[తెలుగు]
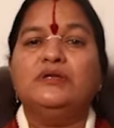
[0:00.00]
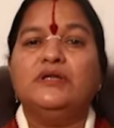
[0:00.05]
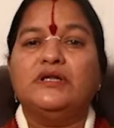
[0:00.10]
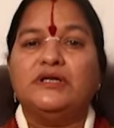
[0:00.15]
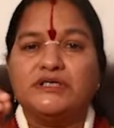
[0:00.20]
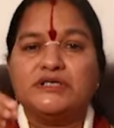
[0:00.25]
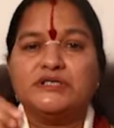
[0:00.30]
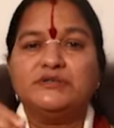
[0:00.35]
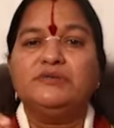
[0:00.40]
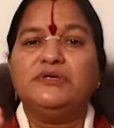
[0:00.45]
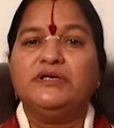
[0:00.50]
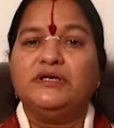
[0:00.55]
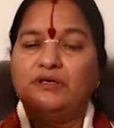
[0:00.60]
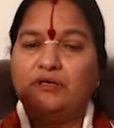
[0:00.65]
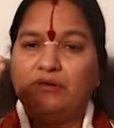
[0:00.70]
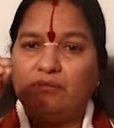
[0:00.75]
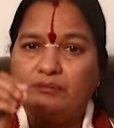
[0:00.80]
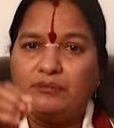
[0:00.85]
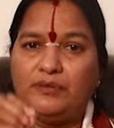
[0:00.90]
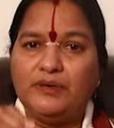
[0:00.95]
లక్ష్మి
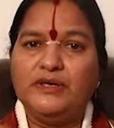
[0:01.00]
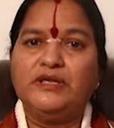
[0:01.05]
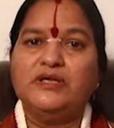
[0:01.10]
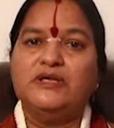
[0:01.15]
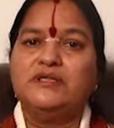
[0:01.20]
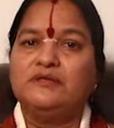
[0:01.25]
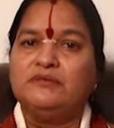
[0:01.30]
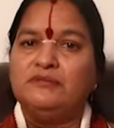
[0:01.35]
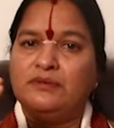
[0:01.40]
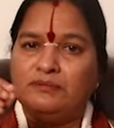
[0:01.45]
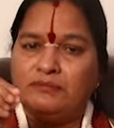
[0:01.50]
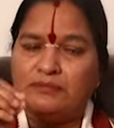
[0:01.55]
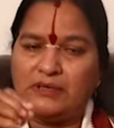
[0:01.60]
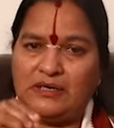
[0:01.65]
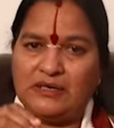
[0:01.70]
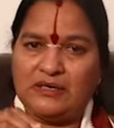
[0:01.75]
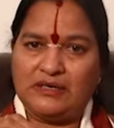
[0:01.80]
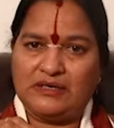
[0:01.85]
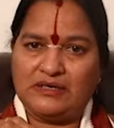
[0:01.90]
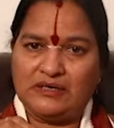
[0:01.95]
డబ్బు అనేది
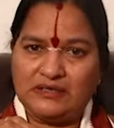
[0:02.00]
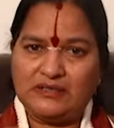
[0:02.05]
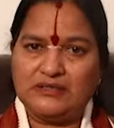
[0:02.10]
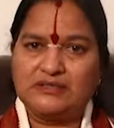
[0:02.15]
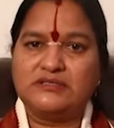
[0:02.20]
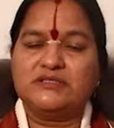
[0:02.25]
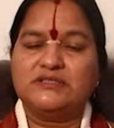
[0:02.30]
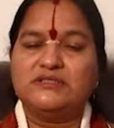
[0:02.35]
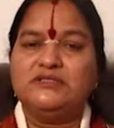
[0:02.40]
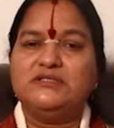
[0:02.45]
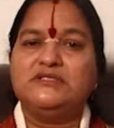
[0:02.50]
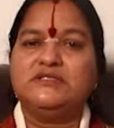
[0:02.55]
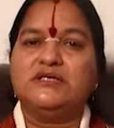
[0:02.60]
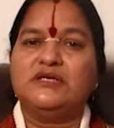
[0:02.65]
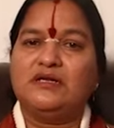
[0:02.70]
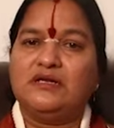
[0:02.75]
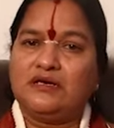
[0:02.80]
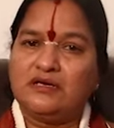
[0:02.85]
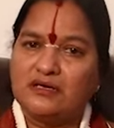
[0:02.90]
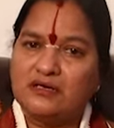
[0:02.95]
మిమ్మల్ని
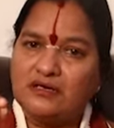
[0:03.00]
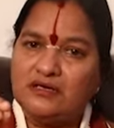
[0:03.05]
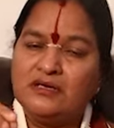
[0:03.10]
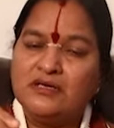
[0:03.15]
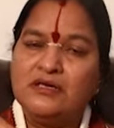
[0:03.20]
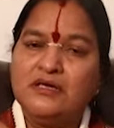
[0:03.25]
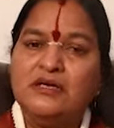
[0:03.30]
ఆకర్షించేలాగా